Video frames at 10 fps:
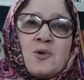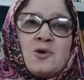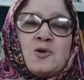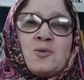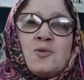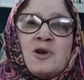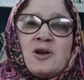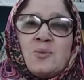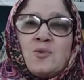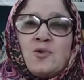পদ্ম
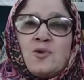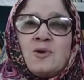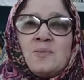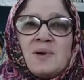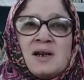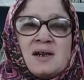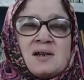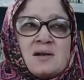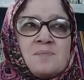ফুলের মূল বীজ